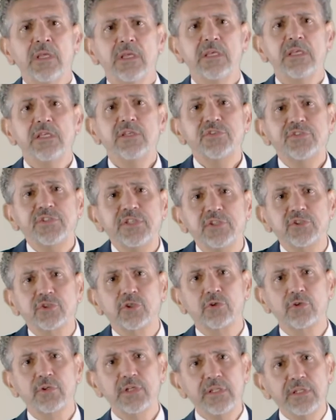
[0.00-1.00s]

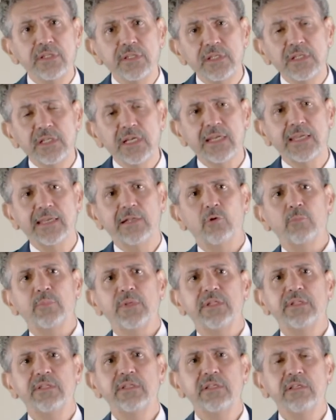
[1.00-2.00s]
insistono nel dire che
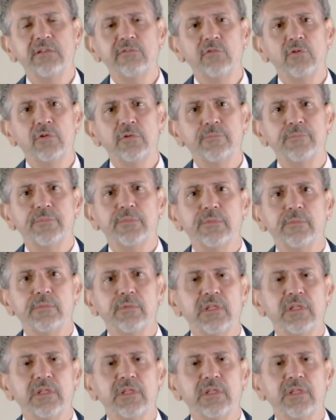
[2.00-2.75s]
l'obiettivo